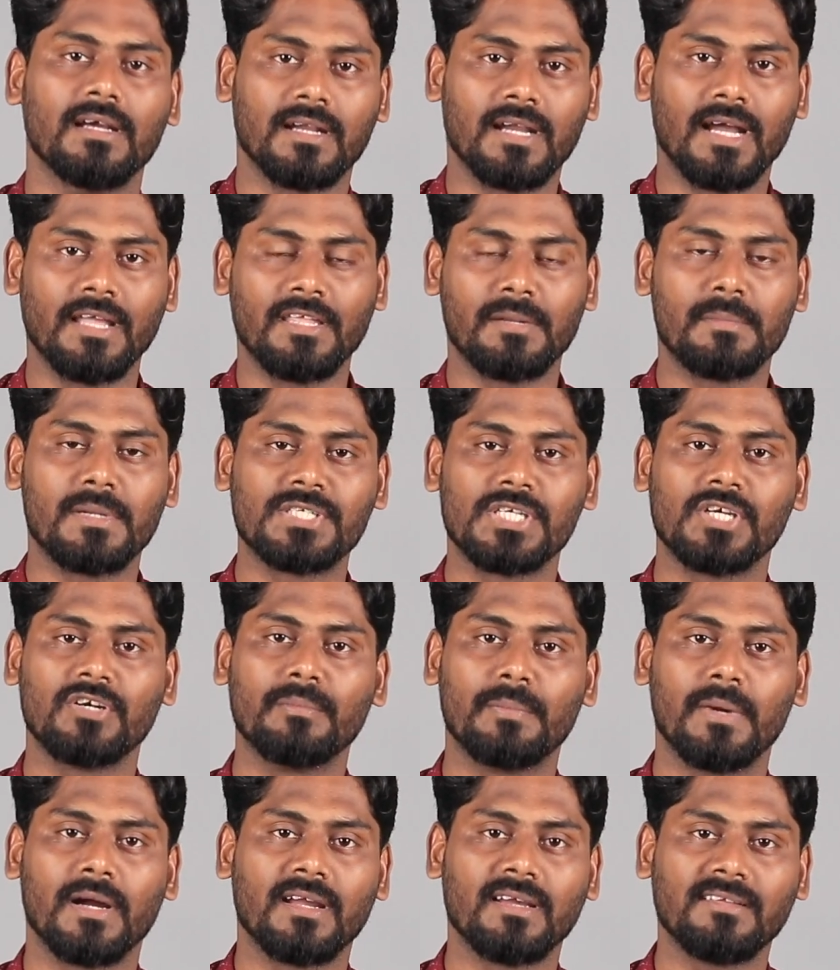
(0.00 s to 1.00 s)
காதர்
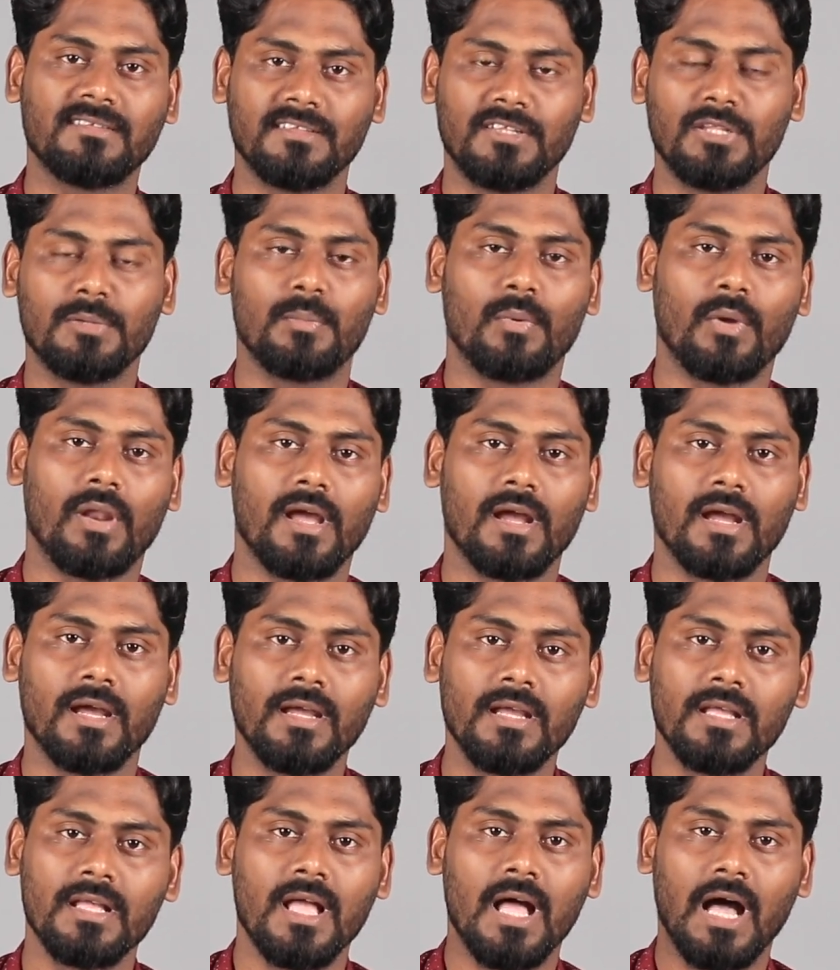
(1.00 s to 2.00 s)
பாட்சாவை பார்க்க சித்தி போகிறாங்க
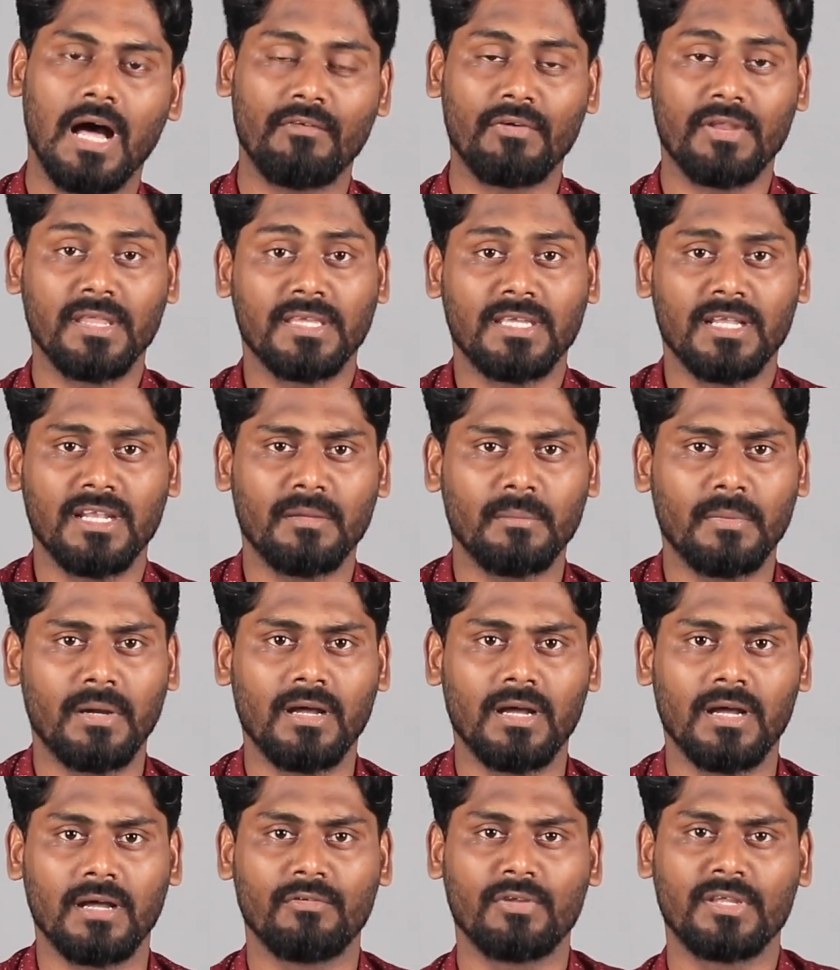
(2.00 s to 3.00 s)
அவர் இங்கே
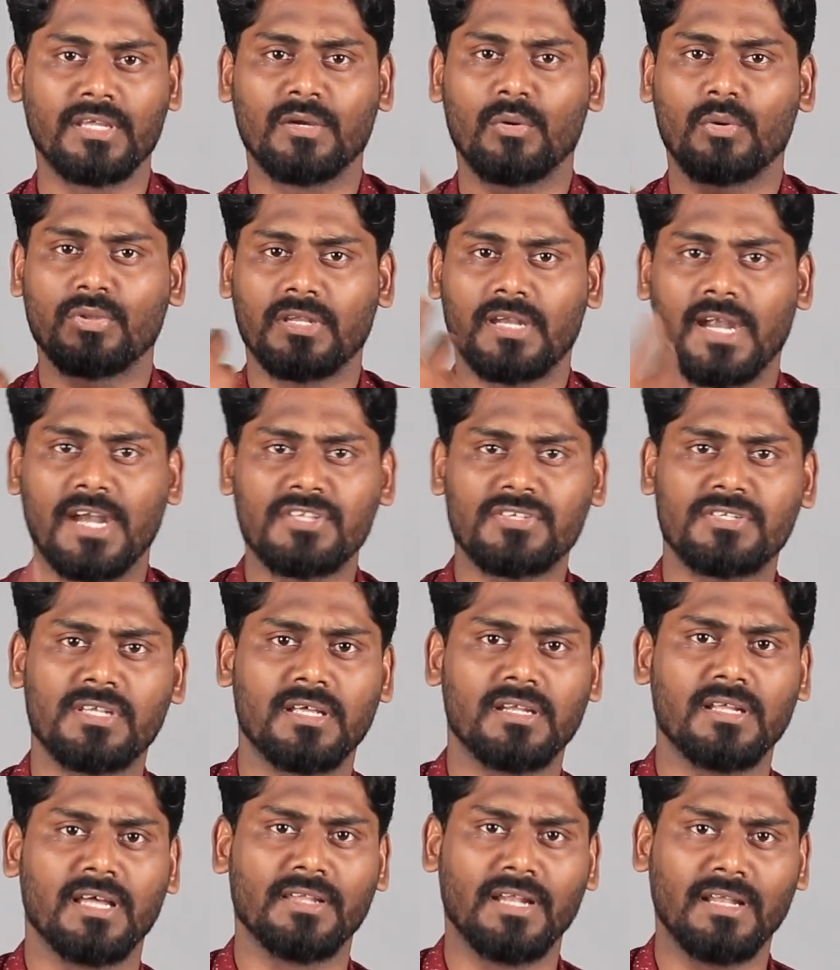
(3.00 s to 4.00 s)
இல்லைம்மா இங்கே ஒருத்தர்
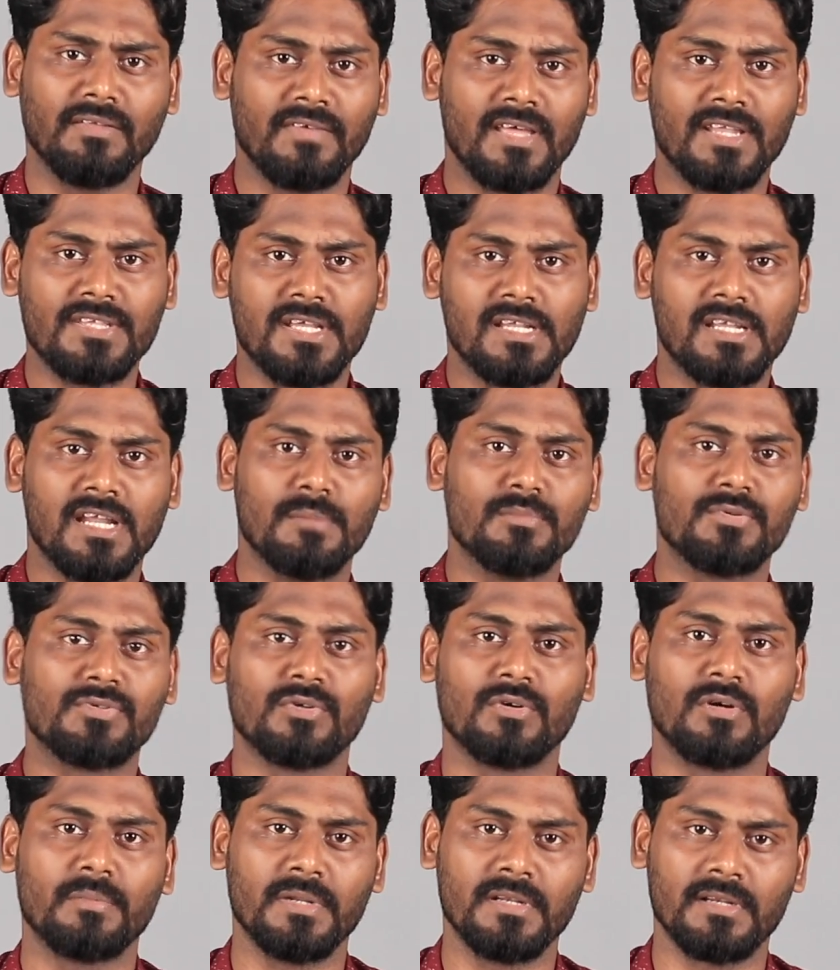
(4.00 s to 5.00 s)
அடிச்சிட்டாரு அதனால் வேறு ஜெயிலுக்கு
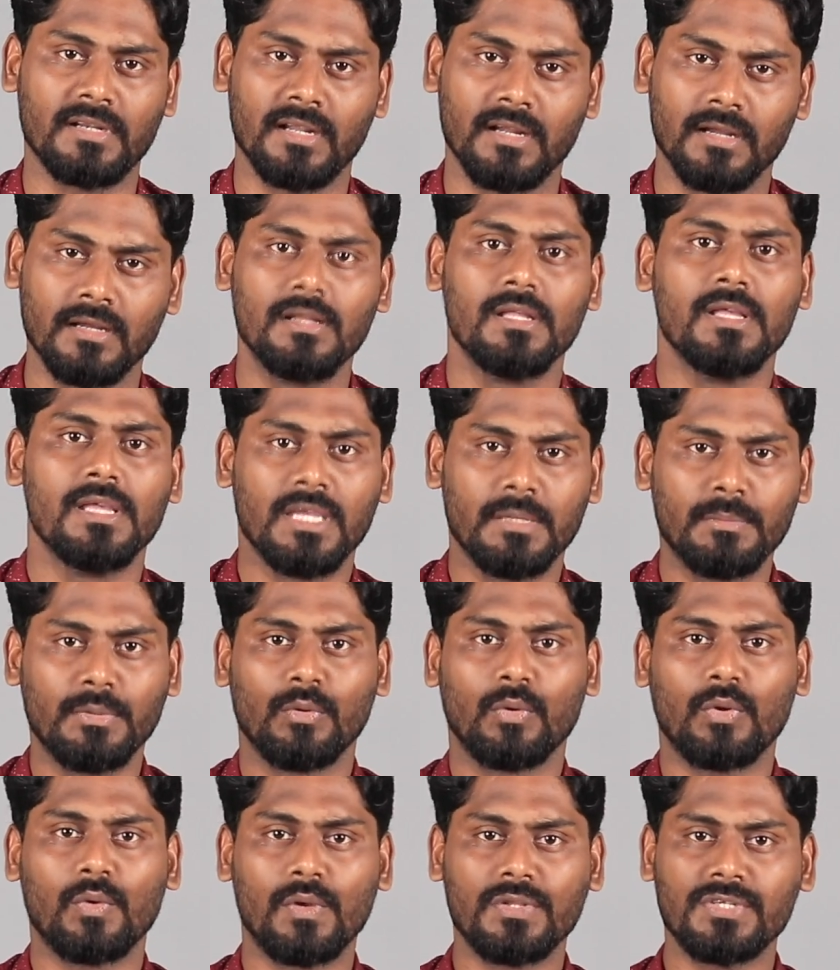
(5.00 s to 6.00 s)
அனுப்பிச்சிட்டோம் அப்படின்றாங்க
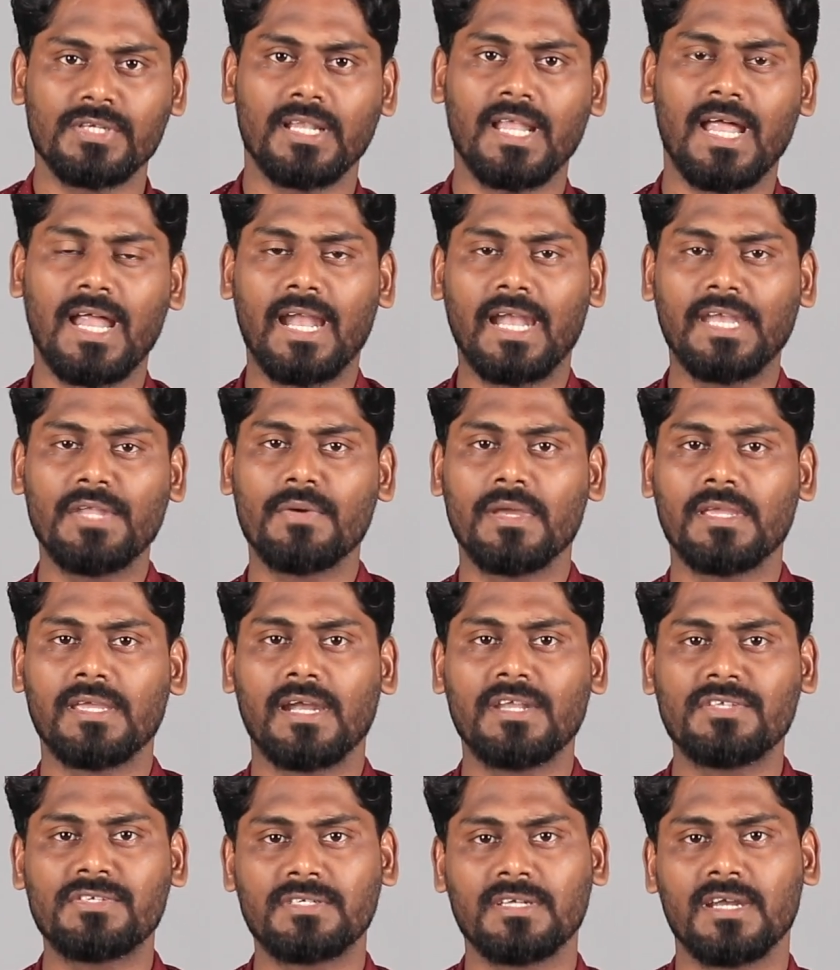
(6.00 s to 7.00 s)
இப்படி ஒரு ஒரு ஒரு ஜெயிலாக அடி
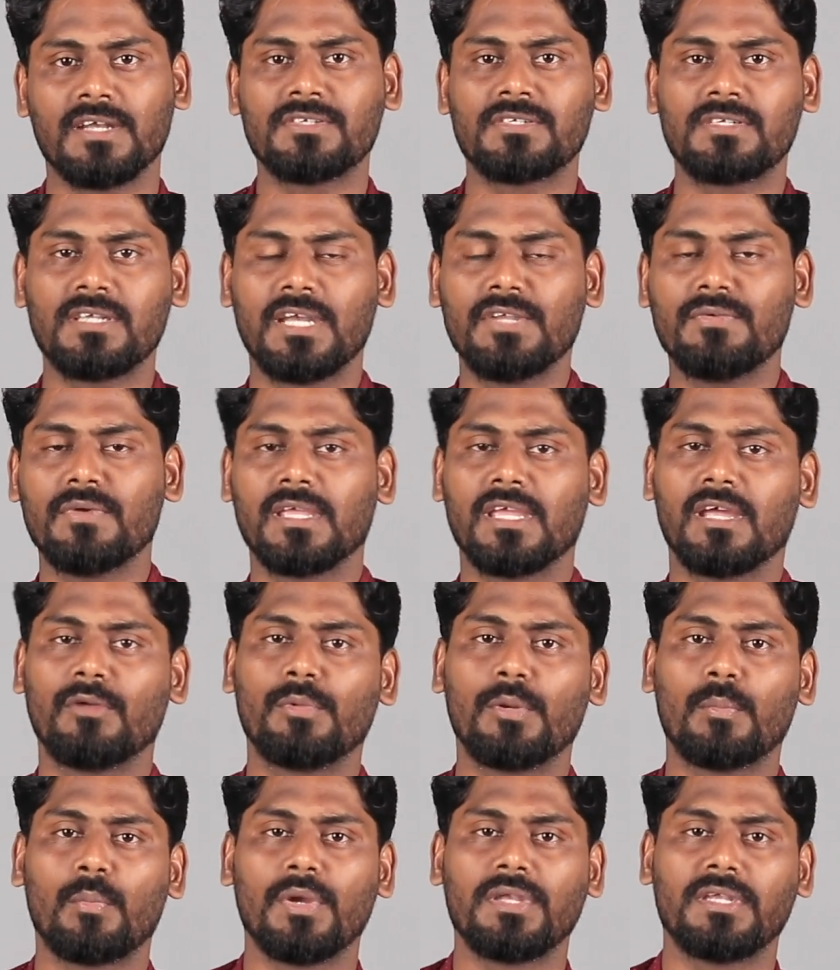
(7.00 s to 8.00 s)
வாங்கி அடிச்சுட்டு அடிச்சுட்டு அடி வாங்கி
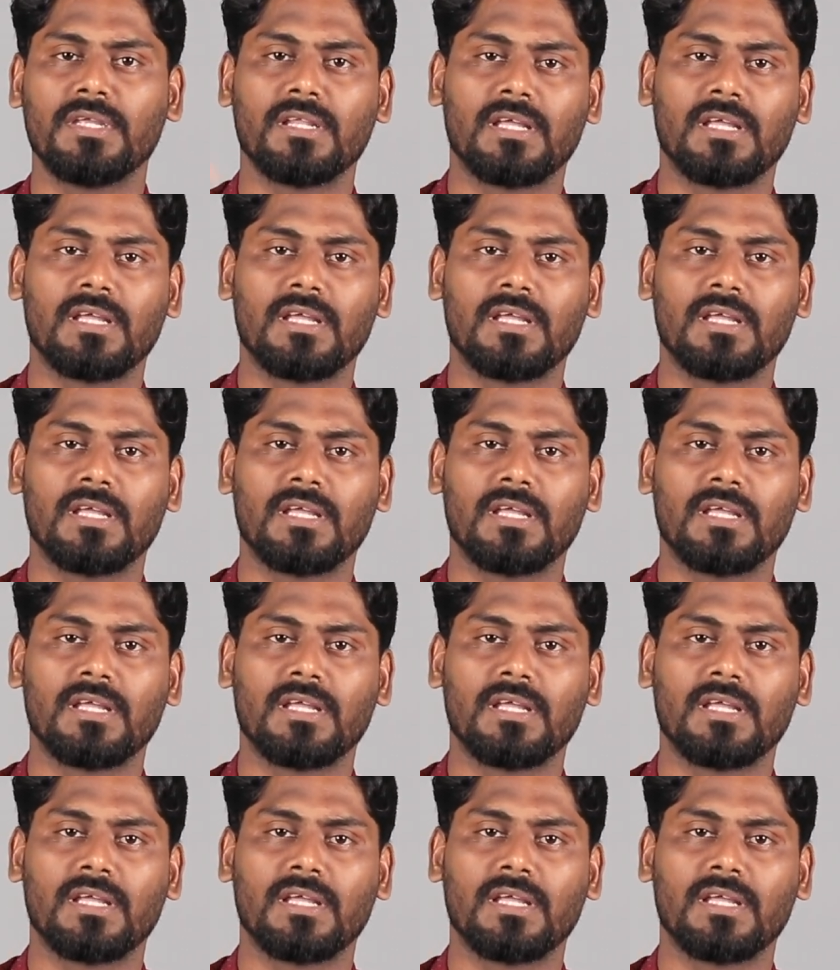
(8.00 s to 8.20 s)
அப்படியே போயிட்டே